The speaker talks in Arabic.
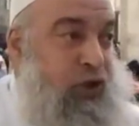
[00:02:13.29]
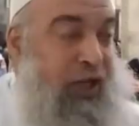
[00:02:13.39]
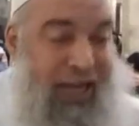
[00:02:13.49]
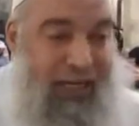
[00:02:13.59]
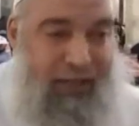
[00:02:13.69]

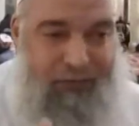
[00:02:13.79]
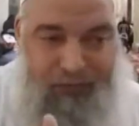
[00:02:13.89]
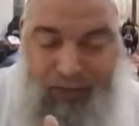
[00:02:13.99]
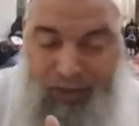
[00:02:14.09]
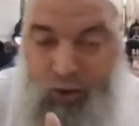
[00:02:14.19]
عشان هيك
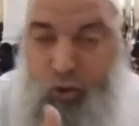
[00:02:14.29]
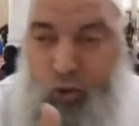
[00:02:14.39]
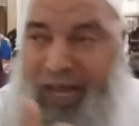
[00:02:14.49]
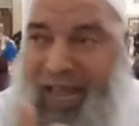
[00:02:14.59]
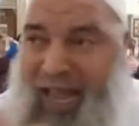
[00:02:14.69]

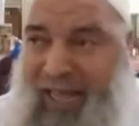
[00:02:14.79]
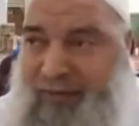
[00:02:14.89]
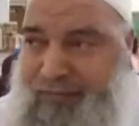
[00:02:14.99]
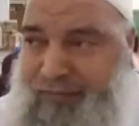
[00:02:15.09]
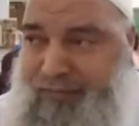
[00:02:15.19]

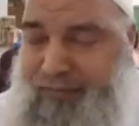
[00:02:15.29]
الدخان